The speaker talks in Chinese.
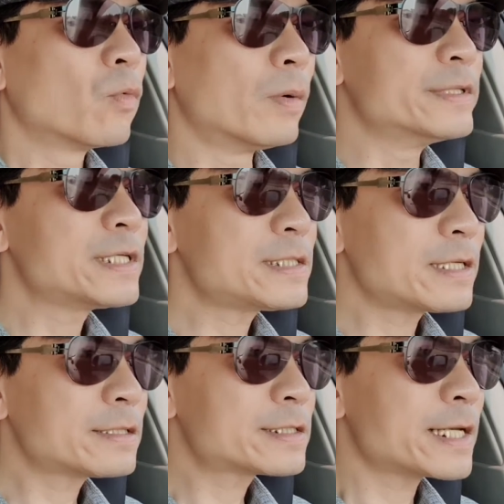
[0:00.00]
我们这
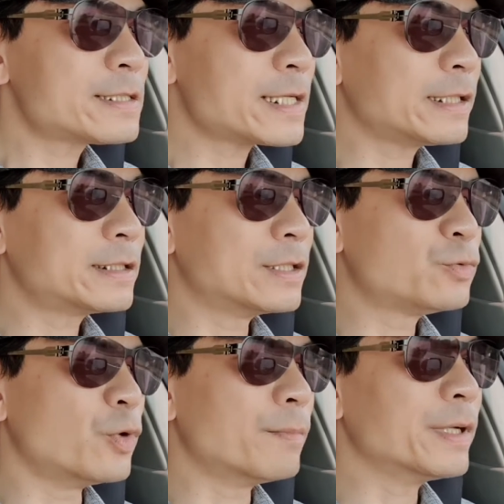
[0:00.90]
些参赛的人
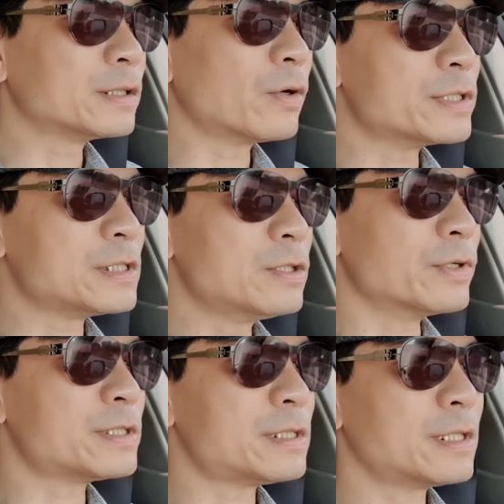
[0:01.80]
原本都已经
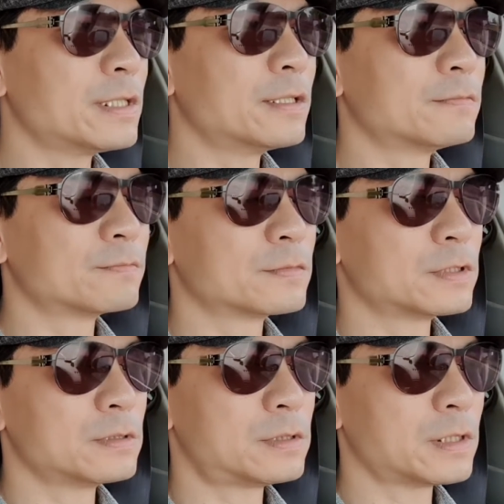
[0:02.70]
有一些
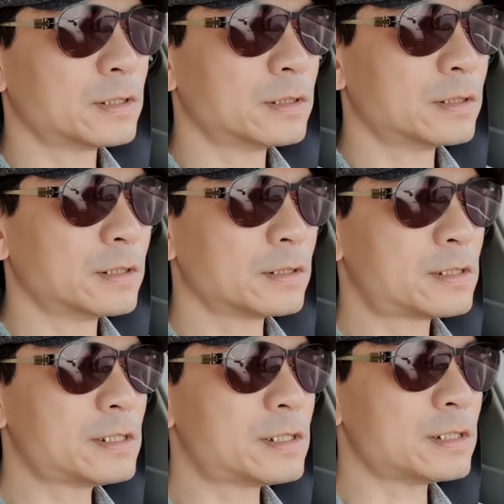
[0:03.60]
这个
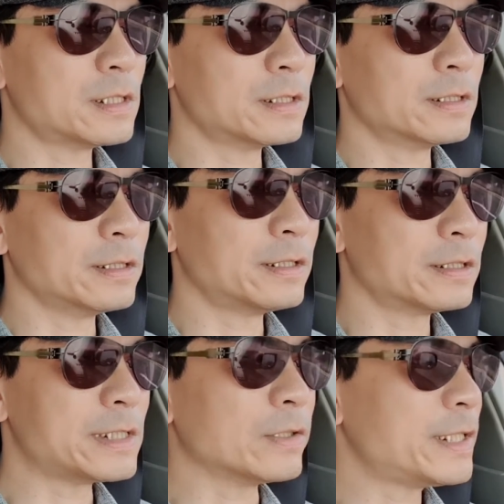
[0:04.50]
自己的一个
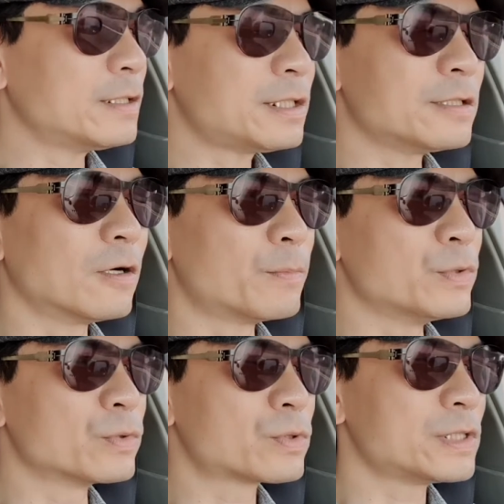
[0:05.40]
小天地哦，比
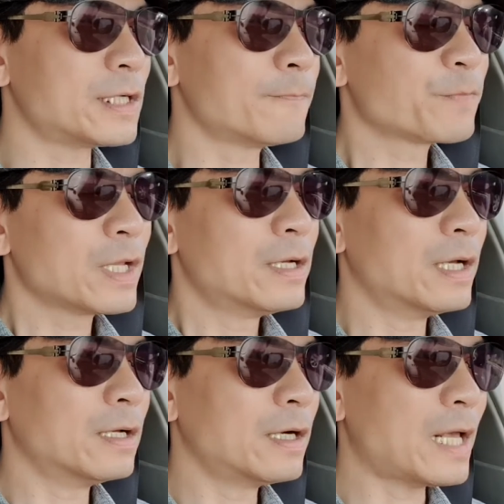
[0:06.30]
如说像
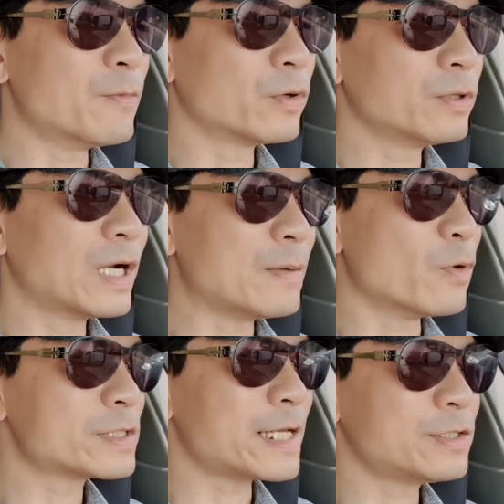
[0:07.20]
呃雷蒙有雷
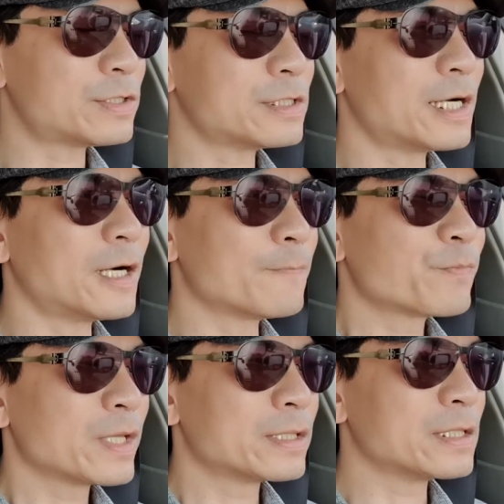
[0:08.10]
蒙三十啊，
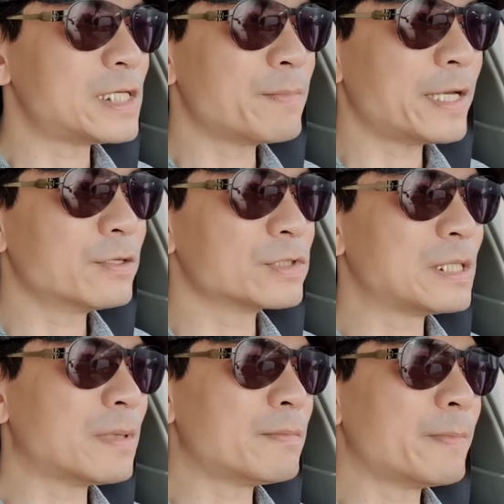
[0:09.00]
千曼有
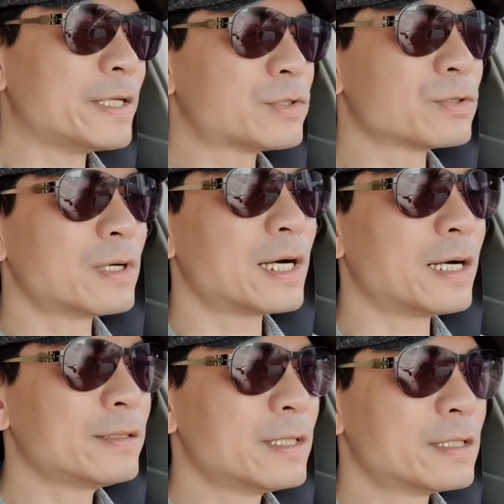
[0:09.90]
千曼慢慢说
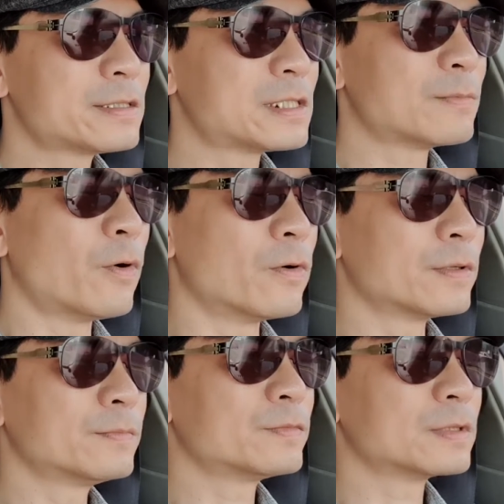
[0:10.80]
啊。子
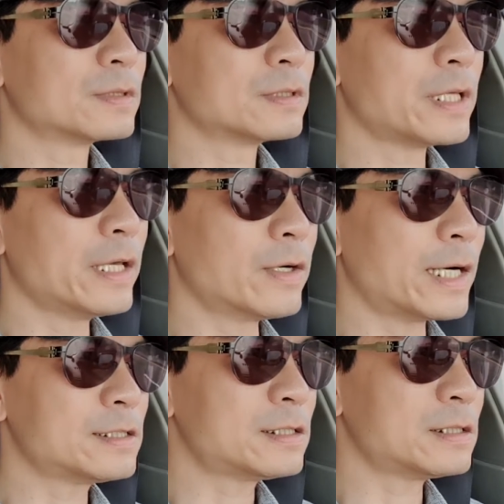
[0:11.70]
鹏也有
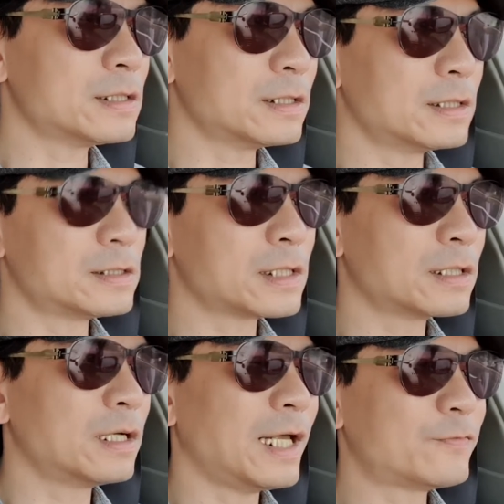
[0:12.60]
他自己的这
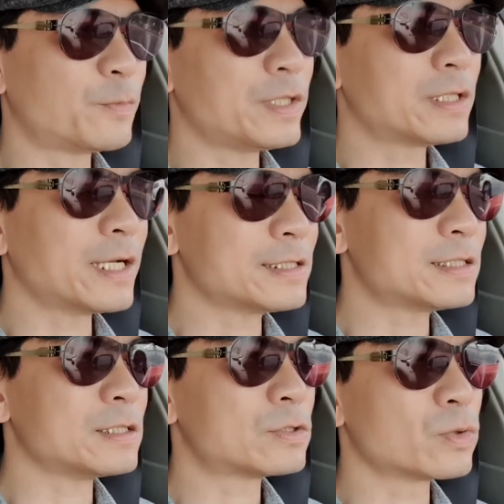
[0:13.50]
个 FB，跟他自
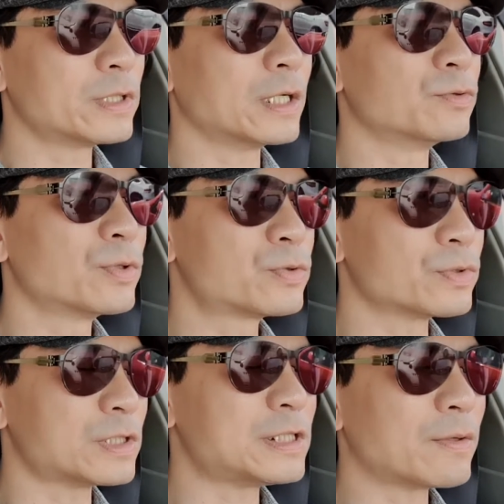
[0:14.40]
己做的很多主
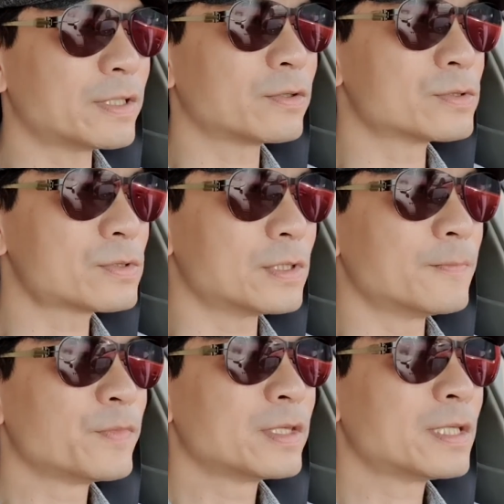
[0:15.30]
持相关的工作。
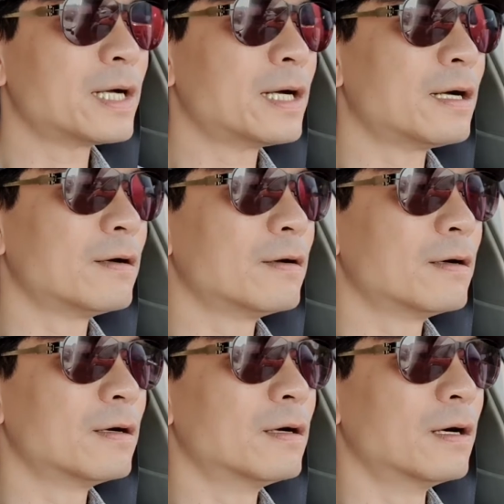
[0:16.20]
那
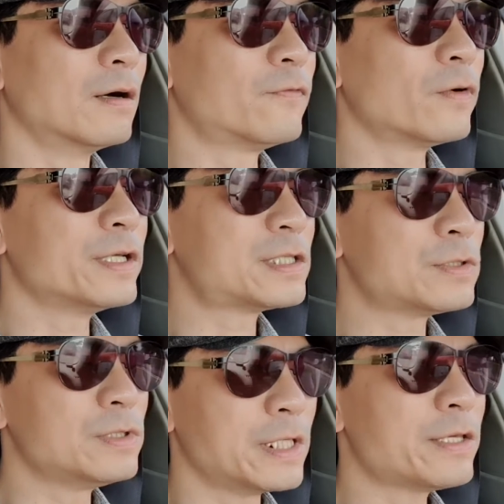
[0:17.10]
呃，凤梨
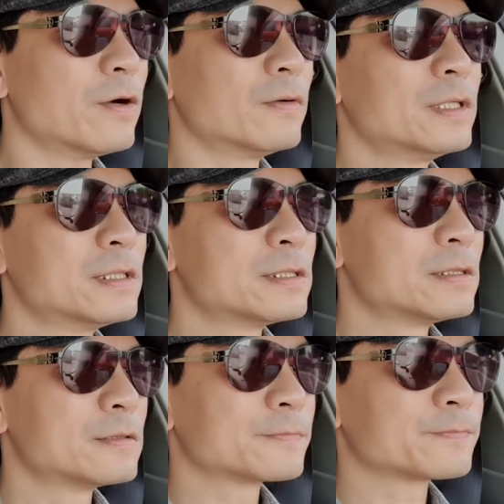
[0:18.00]
之愈也有，
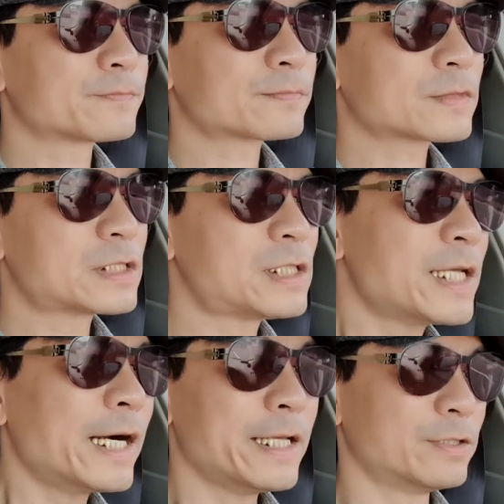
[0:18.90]
其
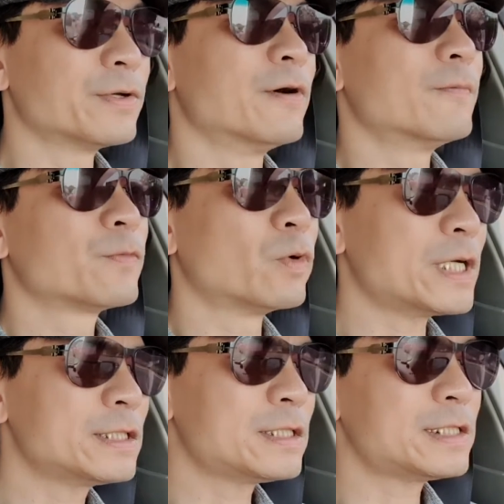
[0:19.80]
他人也都有。我
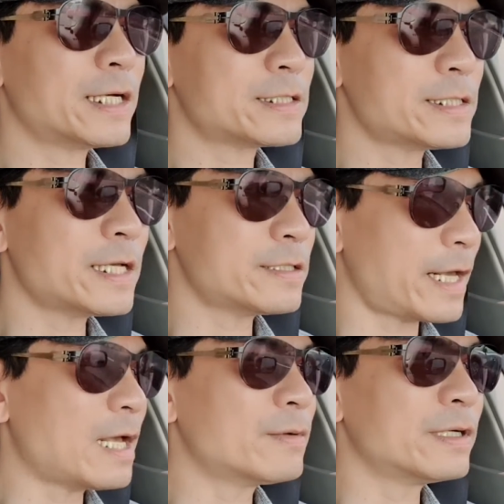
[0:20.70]
相信其他的参赛
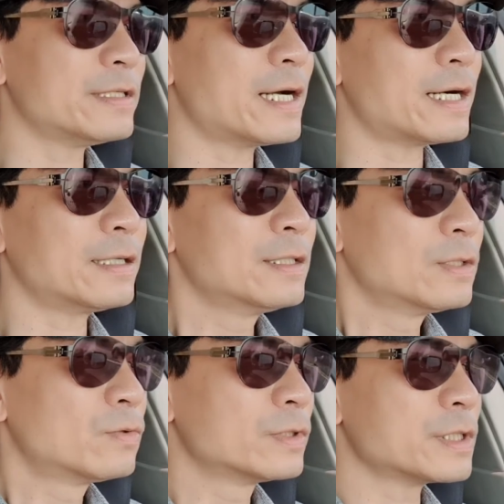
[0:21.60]
者，Emily 啊，
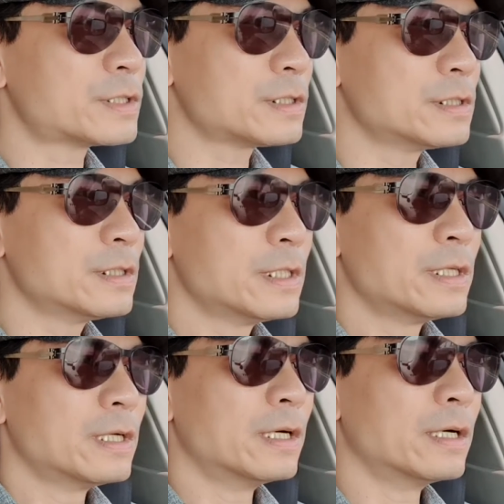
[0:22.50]
或者是
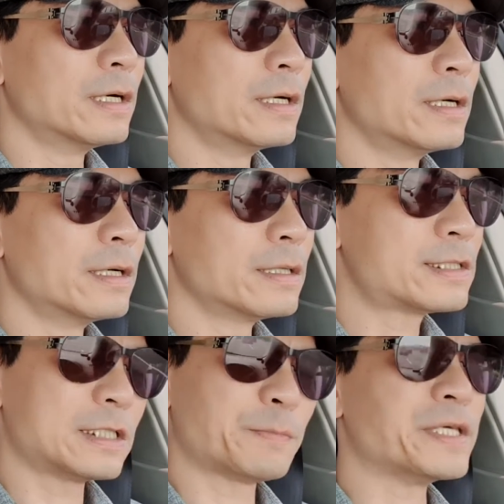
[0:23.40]
呃
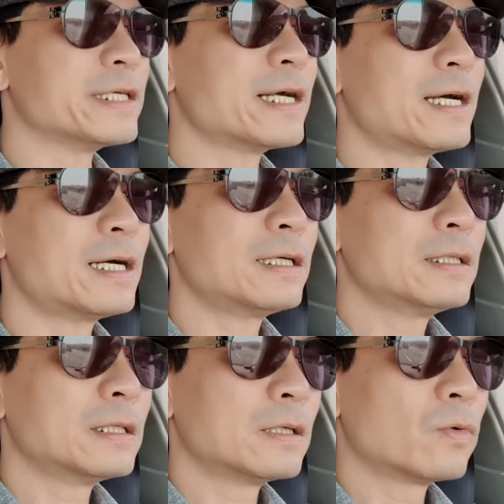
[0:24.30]
子平啊，
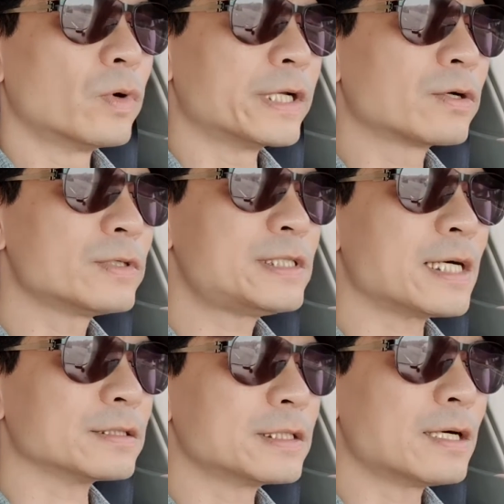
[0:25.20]
我能够
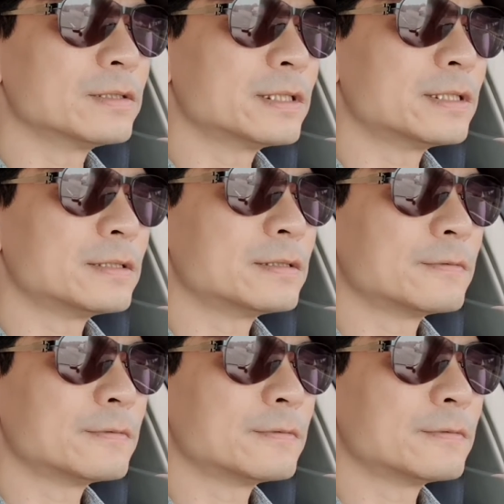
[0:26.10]
想得到的，